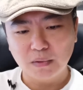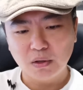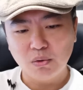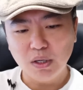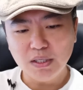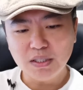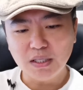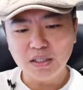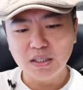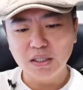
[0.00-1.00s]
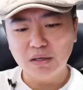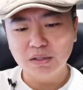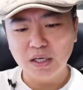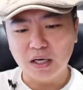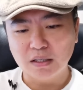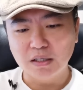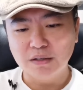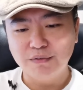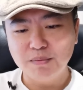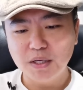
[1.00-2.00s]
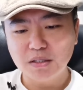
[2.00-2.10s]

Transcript: 黄英贤提到的两个人呢，分别